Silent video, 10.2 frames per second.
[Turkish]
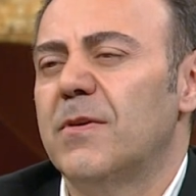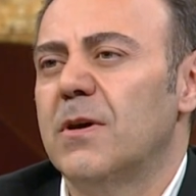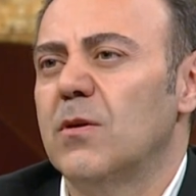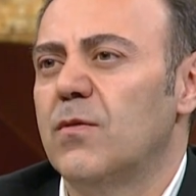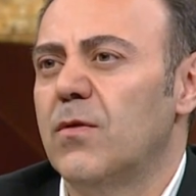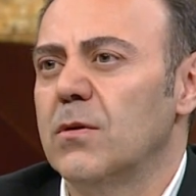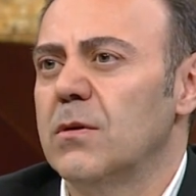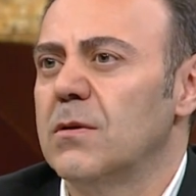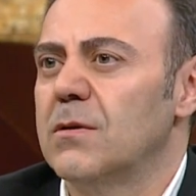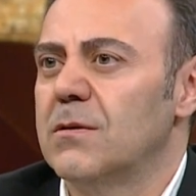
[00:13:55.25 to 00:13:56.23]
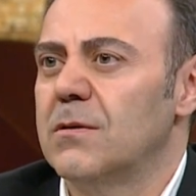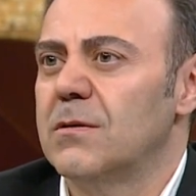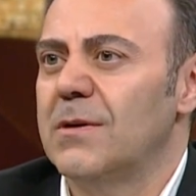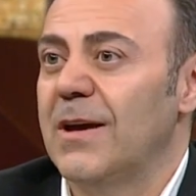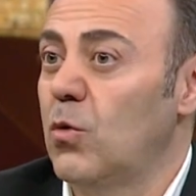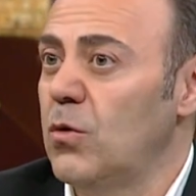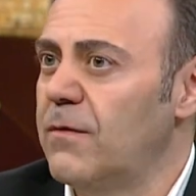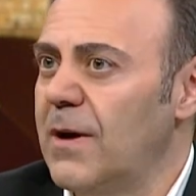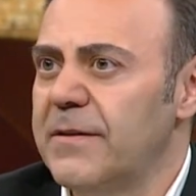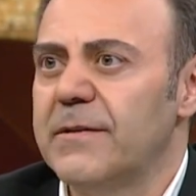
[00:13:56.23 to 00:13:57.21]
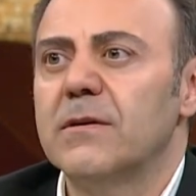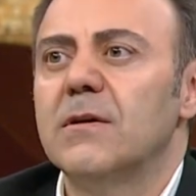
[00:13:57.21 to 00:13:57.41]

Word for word: frankofon e, ekolü var.